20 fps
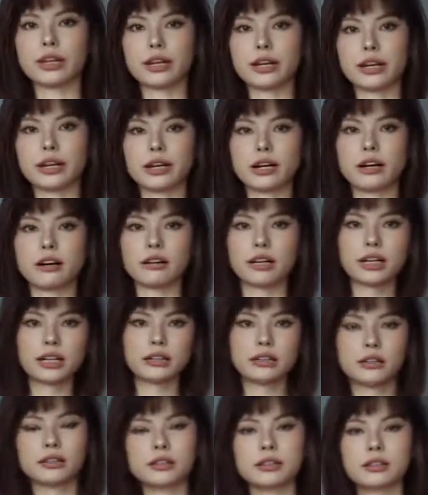也很好
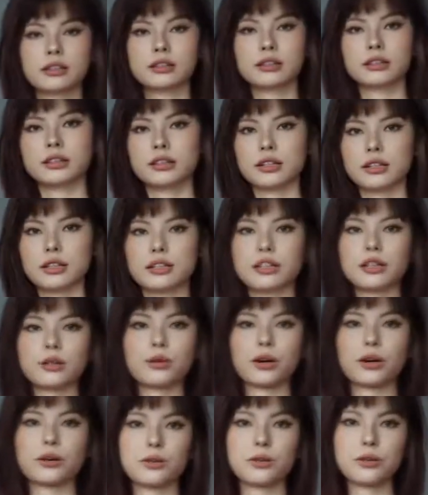看。这条
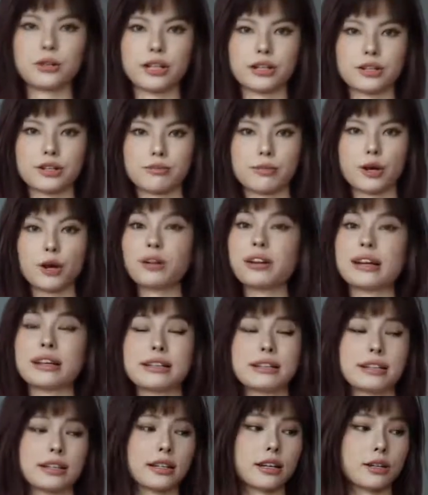短裤也是没有
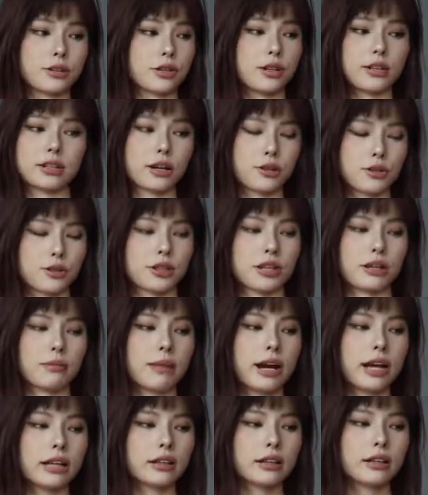链接就很早之前
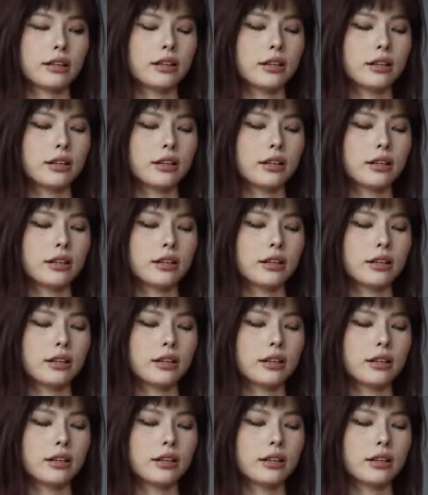买的。